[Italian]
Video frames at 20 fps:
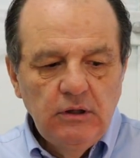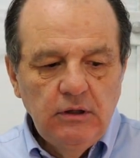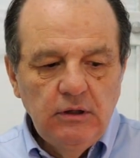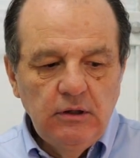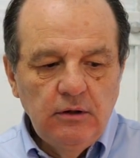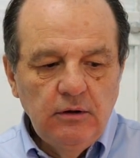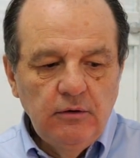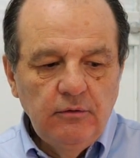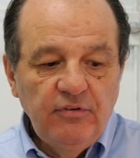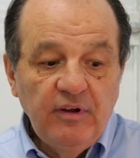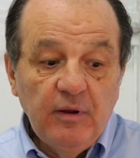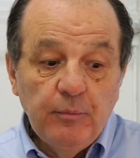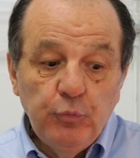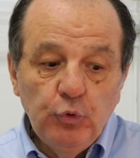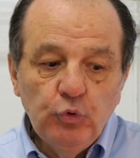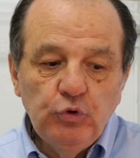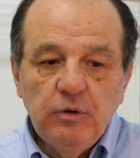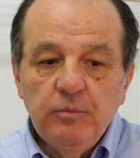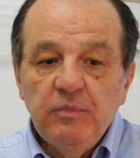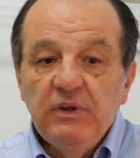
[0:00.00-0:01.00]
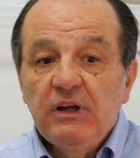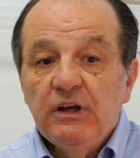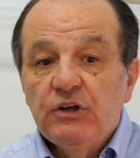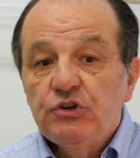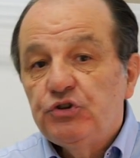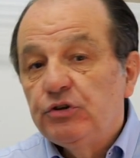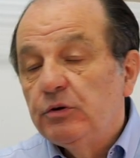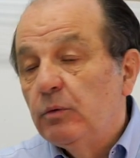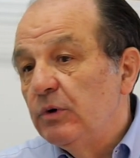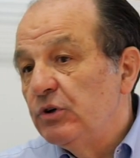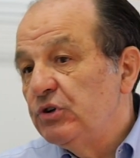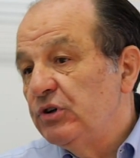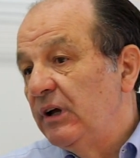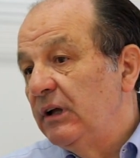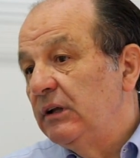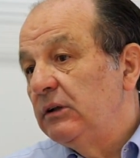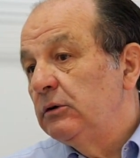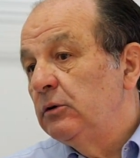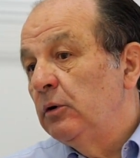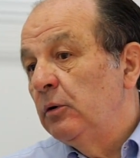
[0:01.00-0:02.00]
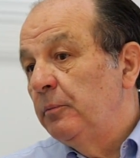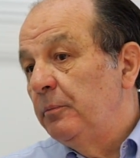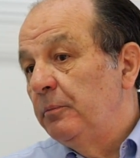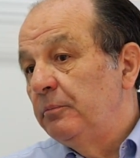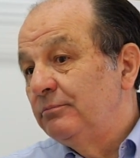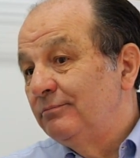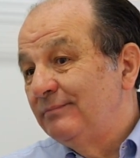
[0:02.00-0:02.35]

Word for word: eh, fa più di 1500